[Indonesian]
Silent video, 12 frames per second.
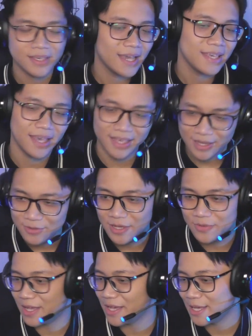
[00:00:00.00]
Iya iya iya
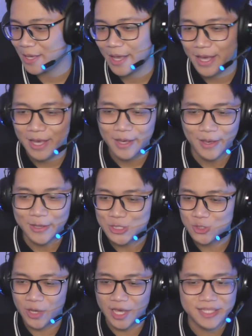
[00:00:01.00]
udah udah.
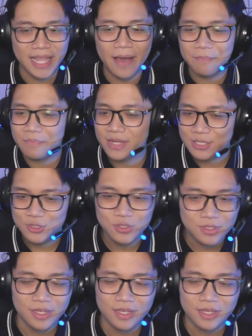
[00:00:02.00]
Swag dapet.